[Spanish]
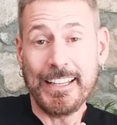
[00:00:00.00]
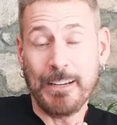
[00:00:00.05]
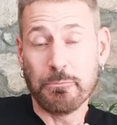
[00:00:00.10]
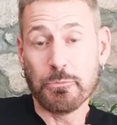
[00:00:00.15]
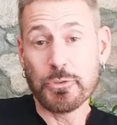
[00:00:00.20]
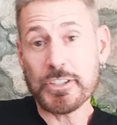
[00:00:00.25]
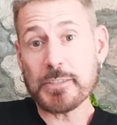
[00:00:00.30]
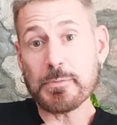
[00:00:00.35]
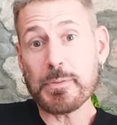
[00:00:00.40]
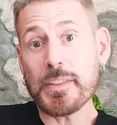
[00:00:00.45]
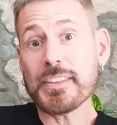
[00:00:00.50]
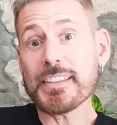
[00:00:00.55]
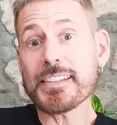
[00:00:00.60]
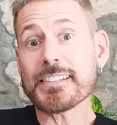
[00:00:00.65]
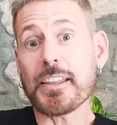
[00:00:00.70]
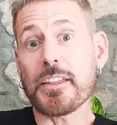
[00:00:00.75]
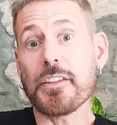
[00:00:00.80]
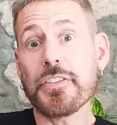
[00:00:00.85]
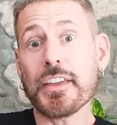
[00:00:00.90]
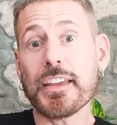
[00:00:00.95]
Muchas veces
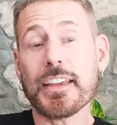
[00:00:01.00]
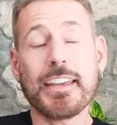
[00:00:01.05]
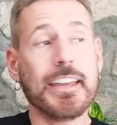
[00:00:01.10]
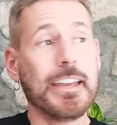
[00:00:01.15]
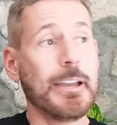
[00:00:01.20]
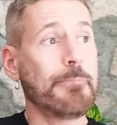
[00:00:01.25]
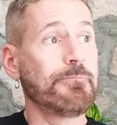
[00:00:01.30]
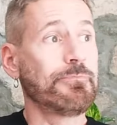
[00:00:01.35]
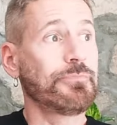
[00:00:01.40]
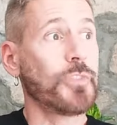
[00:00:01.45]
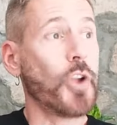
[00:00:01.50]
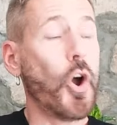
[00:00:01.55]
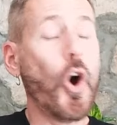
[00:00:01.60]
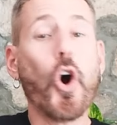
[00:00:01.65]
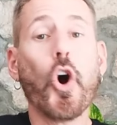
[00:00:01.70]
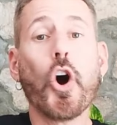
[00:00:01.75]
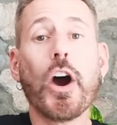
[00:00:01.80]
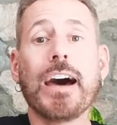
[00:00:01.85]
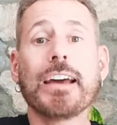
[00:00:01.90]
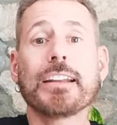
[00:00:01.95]
se dice que
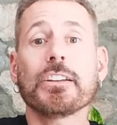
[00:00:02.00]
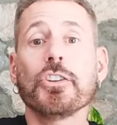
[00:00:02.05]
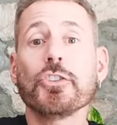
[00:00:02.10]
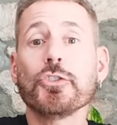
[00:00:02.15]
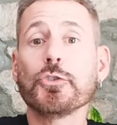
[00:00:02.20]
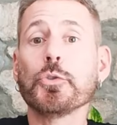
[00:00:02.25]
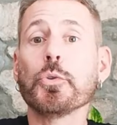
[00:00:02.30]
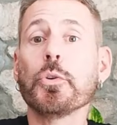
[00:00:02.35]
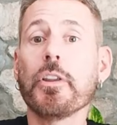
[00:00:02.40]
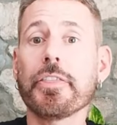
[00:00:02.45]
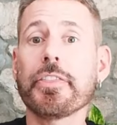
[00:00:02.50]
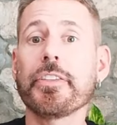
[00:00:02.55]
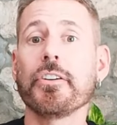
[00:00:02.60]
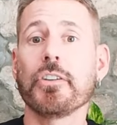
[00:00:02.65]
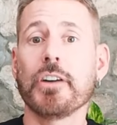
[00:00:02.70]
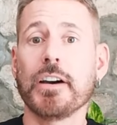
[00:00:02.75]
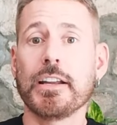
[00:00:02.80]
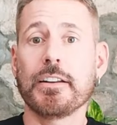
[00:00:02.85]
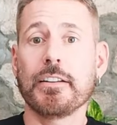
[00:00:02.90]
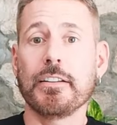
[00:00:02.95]
hogar, dulce
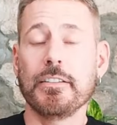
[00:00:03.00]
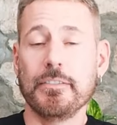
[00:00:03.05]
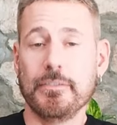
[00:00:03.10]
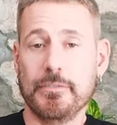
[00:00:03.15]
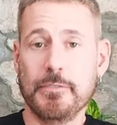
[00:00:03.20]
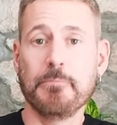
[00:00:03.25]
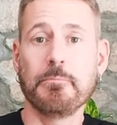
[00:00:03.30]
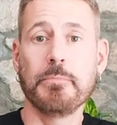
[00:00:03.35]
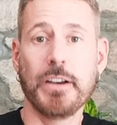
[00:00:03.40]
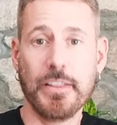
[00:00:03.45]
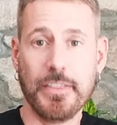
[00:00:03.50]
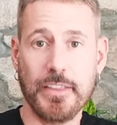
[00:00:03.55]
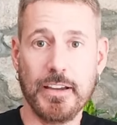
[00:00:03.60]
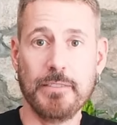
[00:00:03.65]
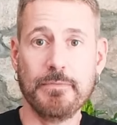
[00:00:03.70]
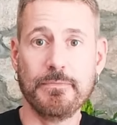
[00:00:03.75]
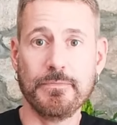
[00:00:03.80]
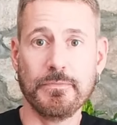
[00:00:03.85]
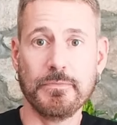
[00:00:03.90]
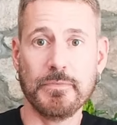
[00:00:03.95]
hogar,
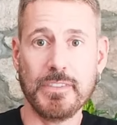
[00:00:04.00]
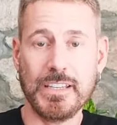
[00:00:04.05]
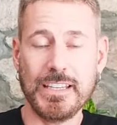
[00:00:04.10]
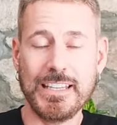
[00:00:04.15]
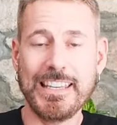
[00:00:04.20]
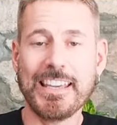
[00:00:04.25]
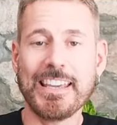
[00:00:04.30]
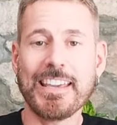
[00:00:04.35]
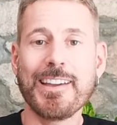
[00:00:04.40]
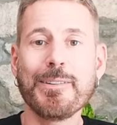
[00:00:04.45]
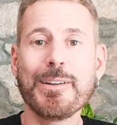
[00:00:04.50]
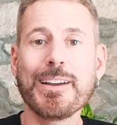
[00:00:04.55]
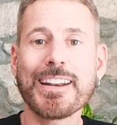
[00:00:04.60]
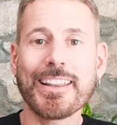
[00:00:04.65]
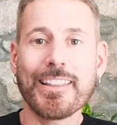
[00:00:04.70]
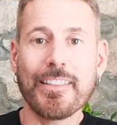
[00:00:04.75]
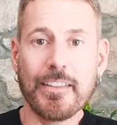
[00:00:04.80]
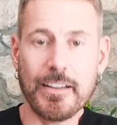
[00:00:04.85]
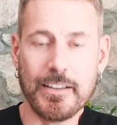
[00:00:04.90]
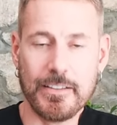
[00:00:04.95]
¿verdad? Y qué
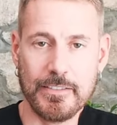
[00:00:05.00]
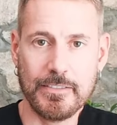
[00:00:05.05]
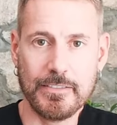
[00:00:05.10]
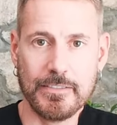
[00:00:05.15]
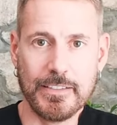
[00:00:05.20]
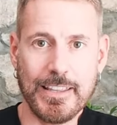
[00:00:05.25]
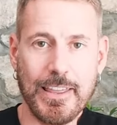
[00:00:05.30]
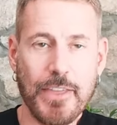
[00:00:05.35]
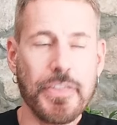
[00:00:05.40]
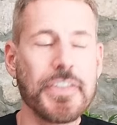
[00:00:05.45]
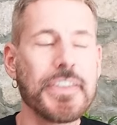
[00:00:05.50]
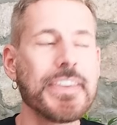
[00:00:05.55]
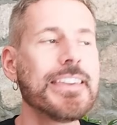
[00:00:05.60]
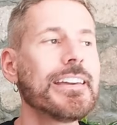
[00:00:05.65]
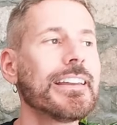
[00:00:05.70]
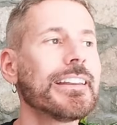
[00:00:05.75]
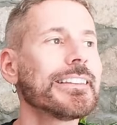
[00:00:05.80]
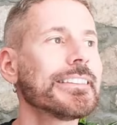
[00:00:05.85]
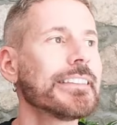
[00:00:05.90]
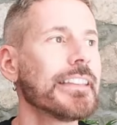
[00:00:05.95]
verdad, qué
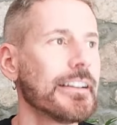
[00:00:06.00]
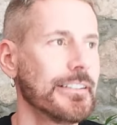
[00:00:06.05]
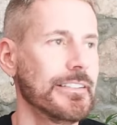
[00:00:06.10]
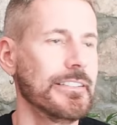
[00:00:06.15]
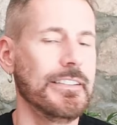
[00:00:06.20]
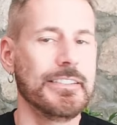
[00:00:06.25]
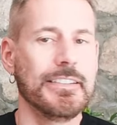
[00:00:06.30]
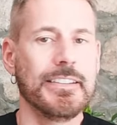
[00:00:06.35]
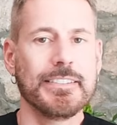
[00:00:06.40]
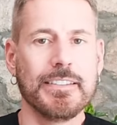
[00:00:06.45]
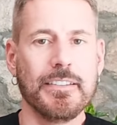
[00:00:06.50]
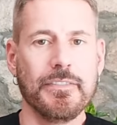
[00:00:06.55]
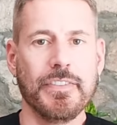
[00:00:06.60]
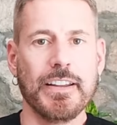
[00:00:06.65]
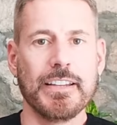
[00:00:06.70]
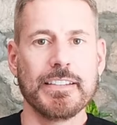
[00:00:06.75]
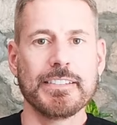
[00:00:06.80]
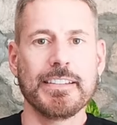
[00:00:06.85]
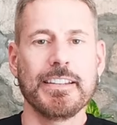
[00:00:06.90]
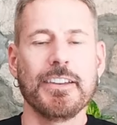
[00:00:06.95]
cierta es esta
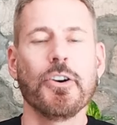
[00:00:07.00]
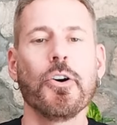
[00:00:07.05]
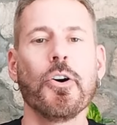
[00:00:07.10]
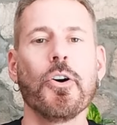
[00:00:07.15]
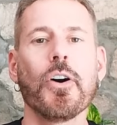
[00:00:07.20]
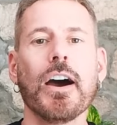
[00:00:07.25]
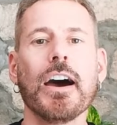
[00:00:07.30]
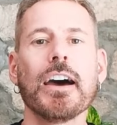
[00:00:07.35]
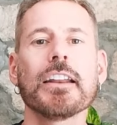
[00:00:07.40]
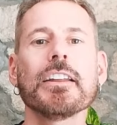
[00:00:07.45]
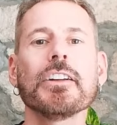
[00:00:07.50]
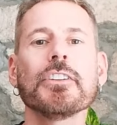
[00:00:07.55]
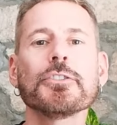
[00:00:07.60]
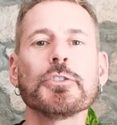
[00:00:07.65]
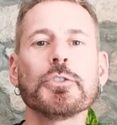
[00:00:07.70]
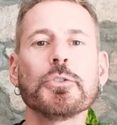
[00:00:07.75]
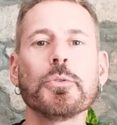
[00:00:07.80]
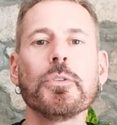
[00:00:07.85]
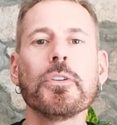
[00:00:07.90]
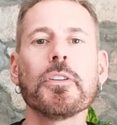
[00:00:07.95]
frase, hogar,
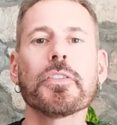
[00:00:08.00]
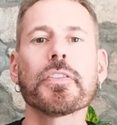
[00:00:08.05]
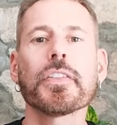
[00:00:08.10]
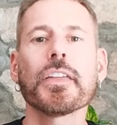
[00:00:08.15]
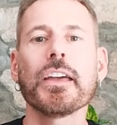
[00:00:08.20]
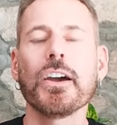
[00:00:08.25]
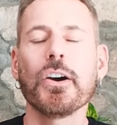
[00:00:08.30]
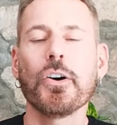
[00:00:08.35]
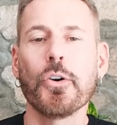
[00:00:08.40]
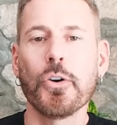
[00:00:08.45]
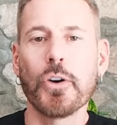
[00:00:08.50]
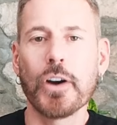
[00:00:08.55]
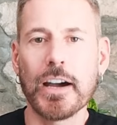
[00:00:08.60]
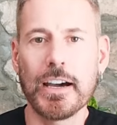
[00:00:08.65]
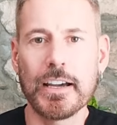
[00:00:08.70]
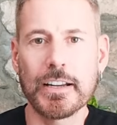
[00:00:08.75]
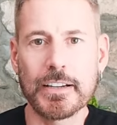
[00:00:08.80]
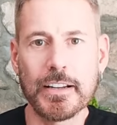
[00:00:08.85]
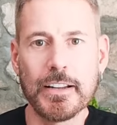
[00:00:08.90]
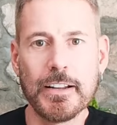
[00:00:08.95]
dulce
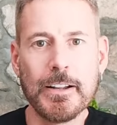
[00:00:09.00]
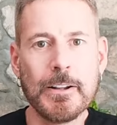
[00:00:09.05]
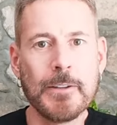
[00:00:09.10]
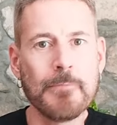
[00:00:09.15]
hogar.